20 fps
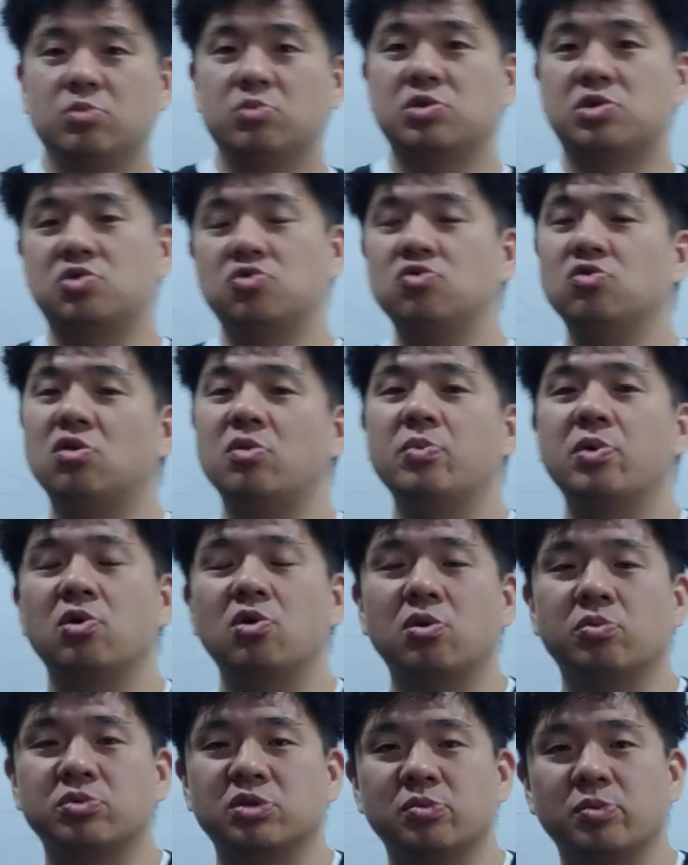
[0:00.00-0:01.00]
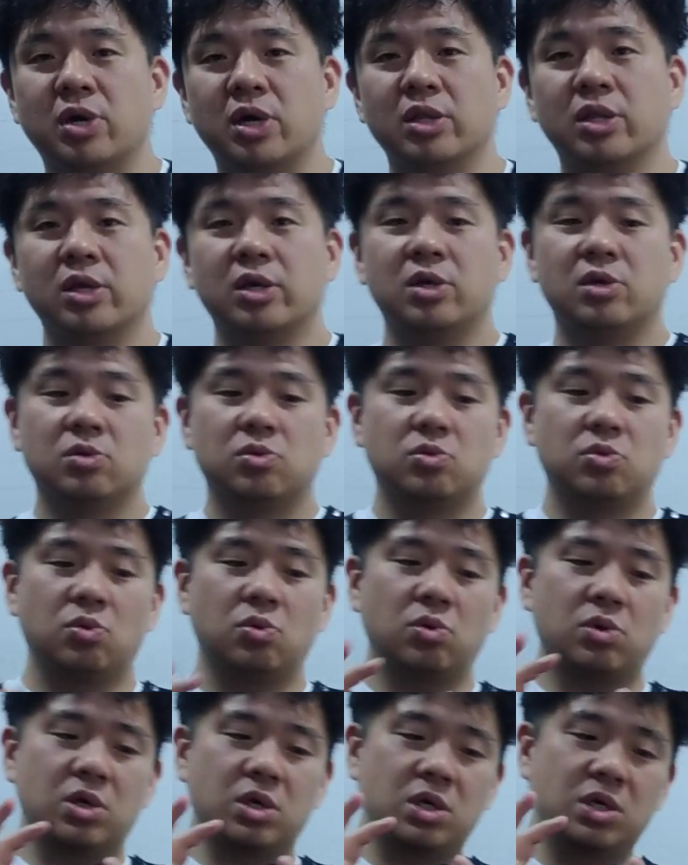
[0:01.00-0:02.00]
뭐 쉬운 건 별로 없지만
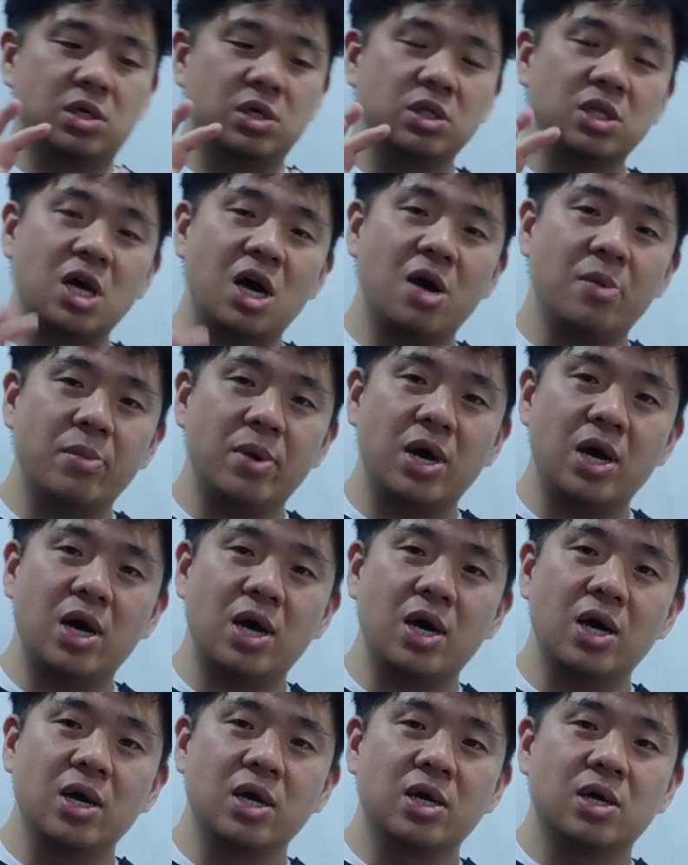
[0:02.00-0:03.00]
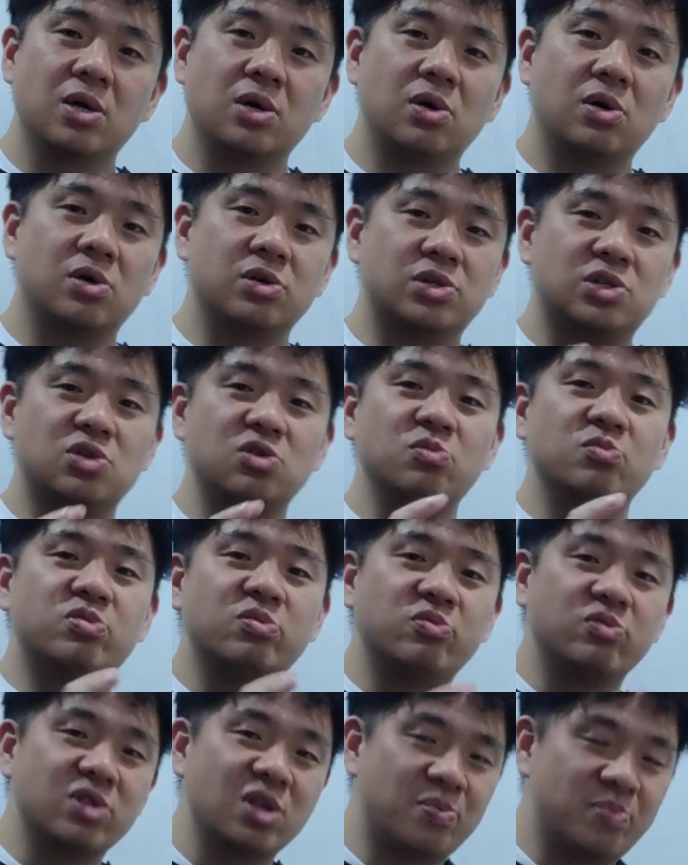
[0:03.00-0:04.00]
또 그나마 어 쉬운
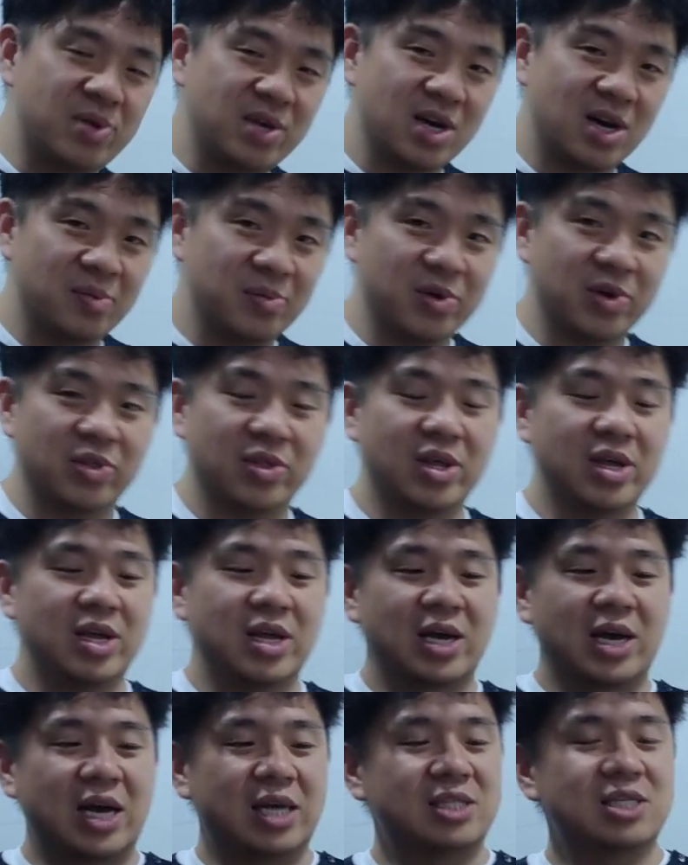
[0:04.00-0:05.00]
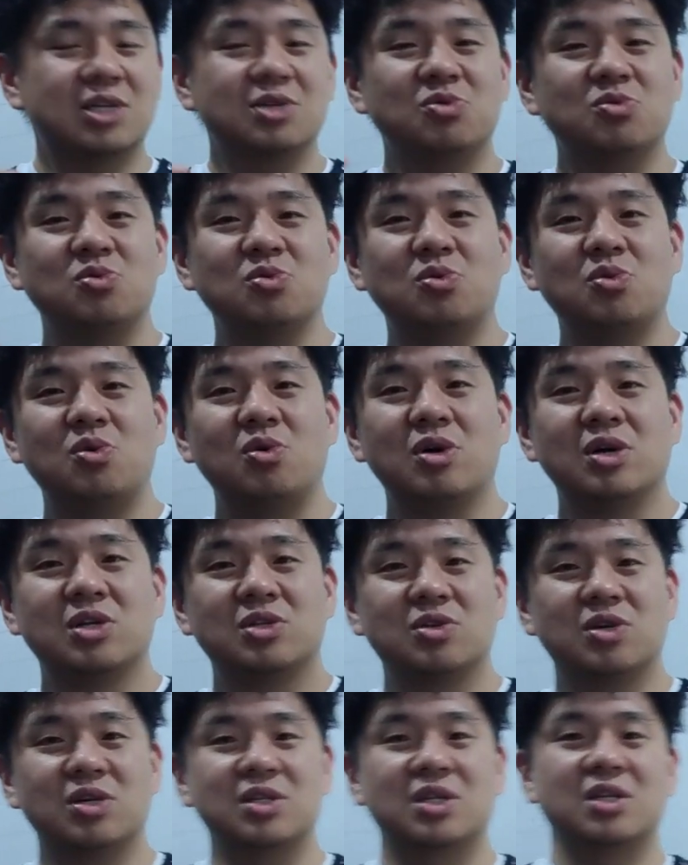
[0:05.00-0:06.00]
부분에 비하면 가장 또
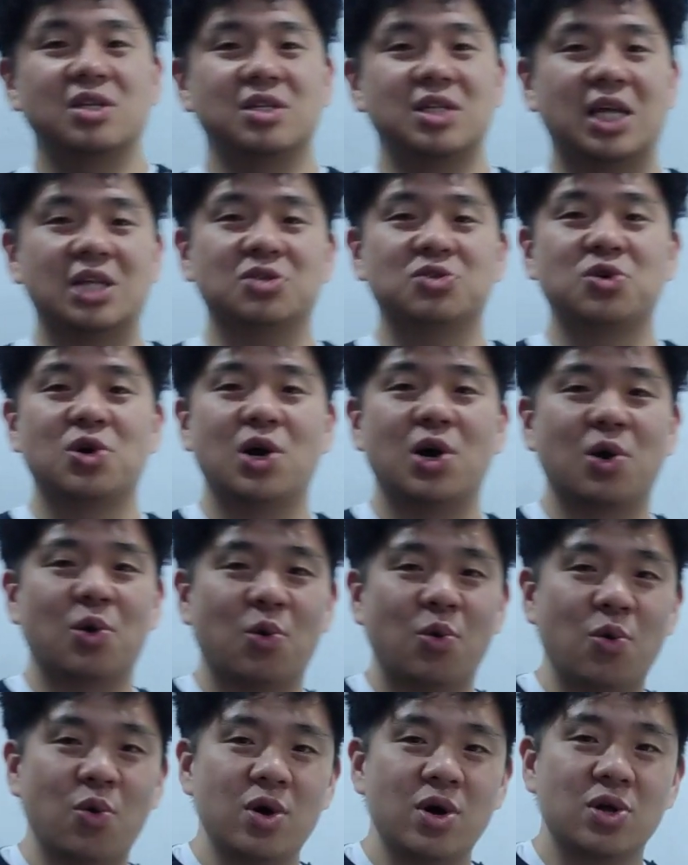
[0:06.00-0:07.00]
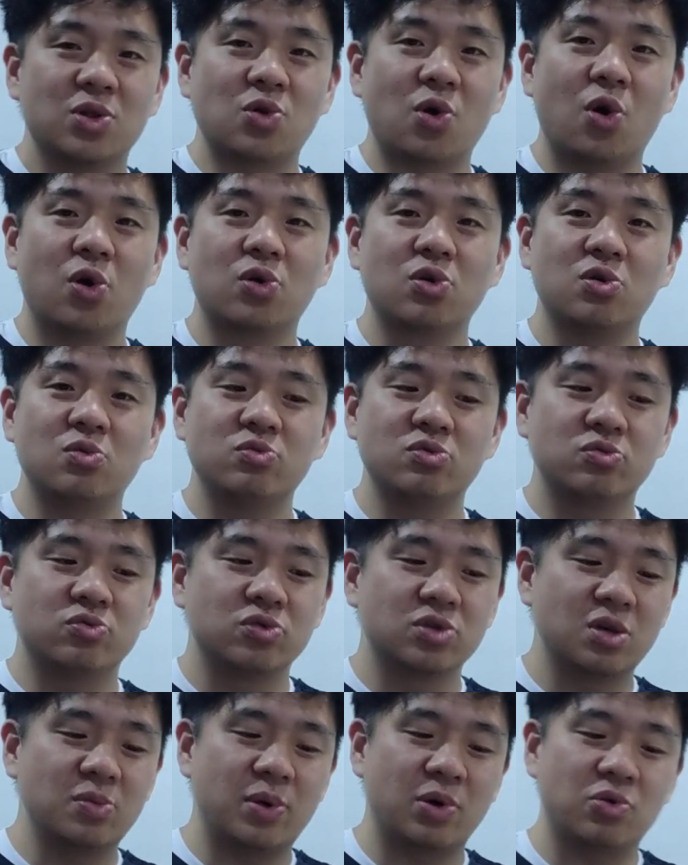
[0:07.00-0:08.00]
저한테는 난처하고 또 어려운
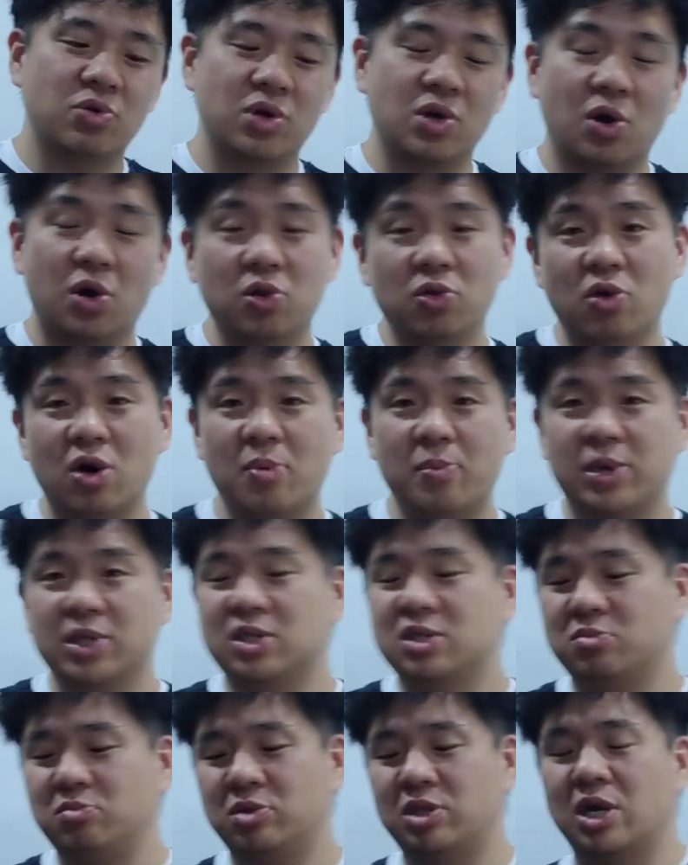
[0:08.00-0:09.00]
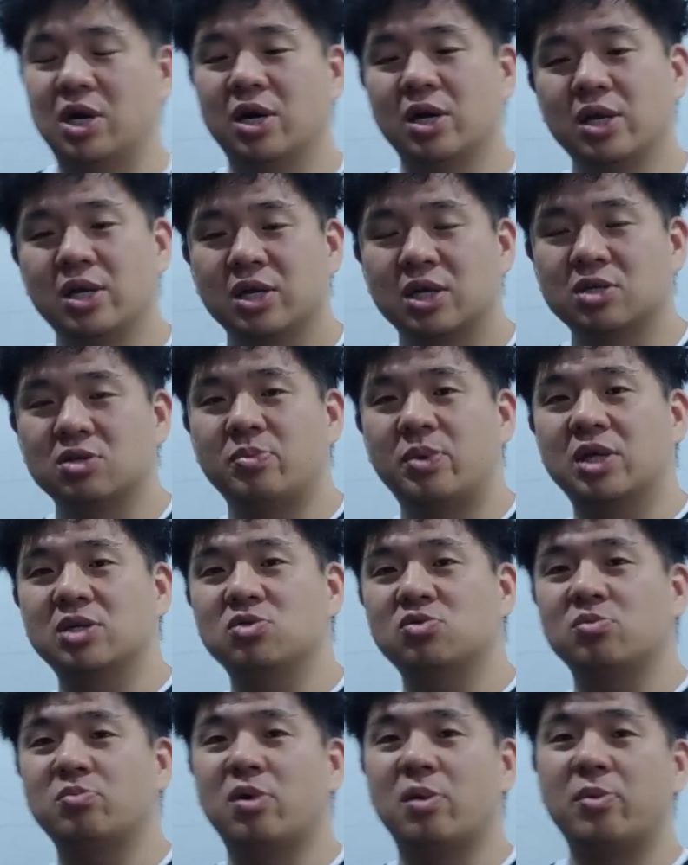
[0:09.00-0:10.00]
부분이 바로 이 언어학 파트입니다. 그래서
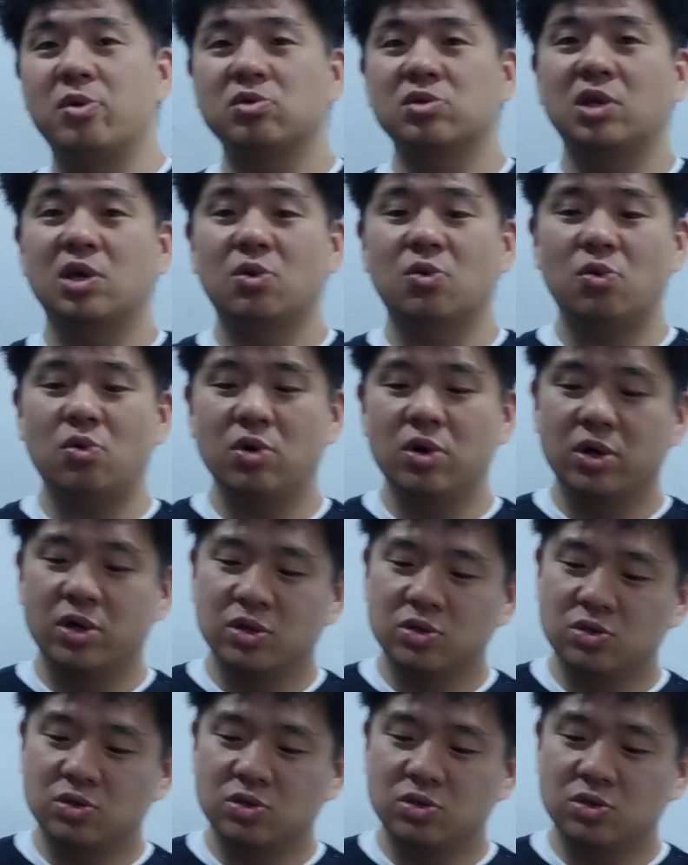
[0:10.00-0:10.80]
많이 좀 버벅대고